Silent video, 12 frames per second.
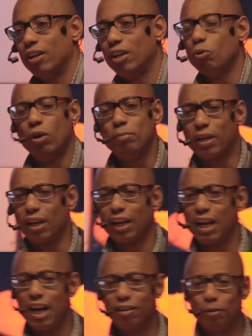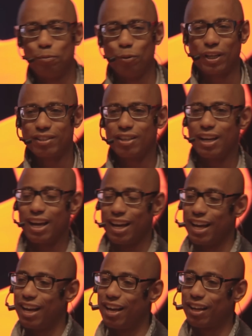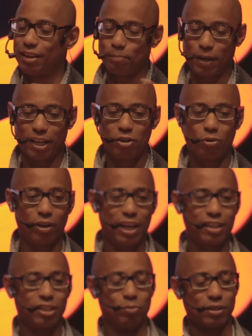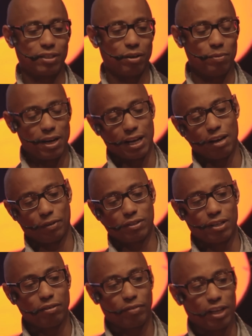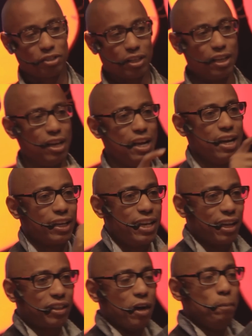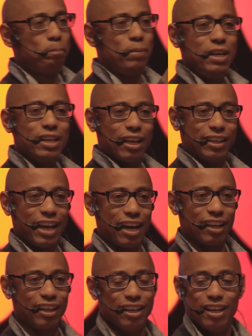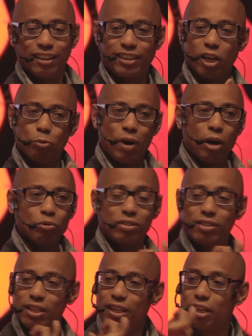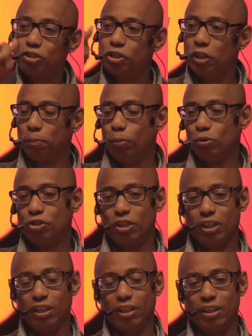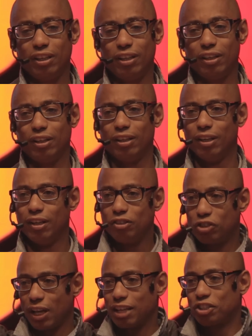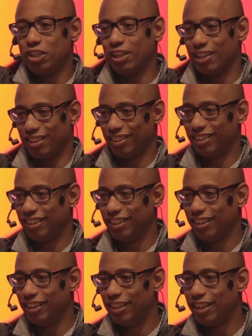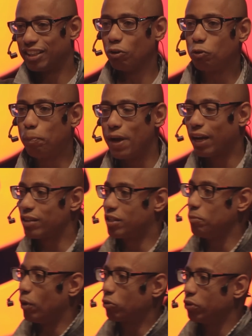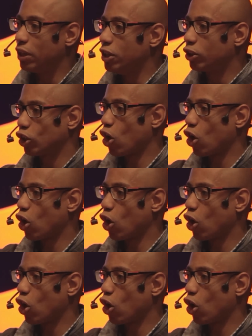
Eu amo aquela garrafa, porque é, é, que, para quem não conhece, é uma, é uma garrafa de cerveja que a tampinha dela tem uma alcinha tipo de, de latinha. Então tu pega assim, bota o dedo e